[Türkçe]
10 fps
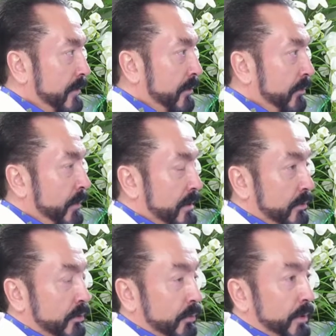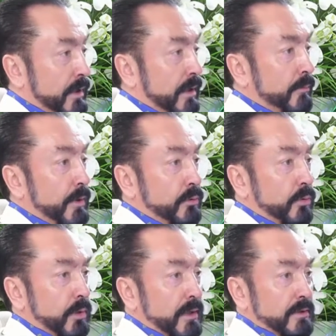Mesela diyor ki peygamber diyor
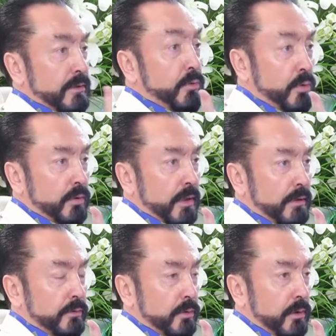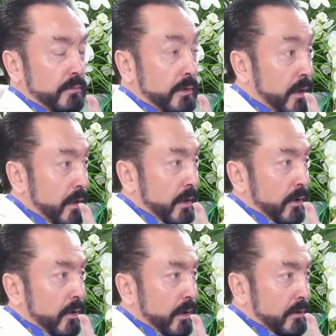aslında korkak diyor.
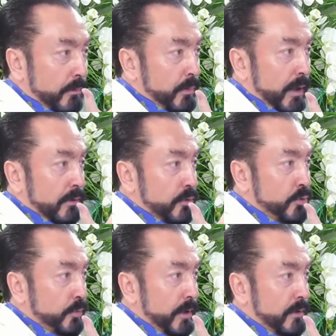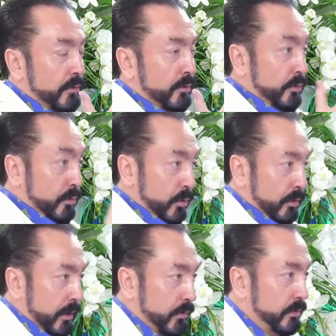Adam bir anda şüpheye
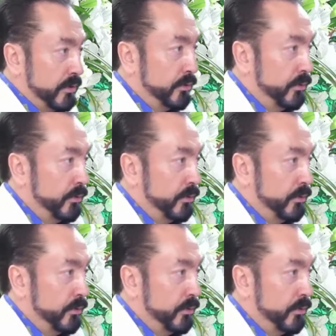korkak oldu için diyor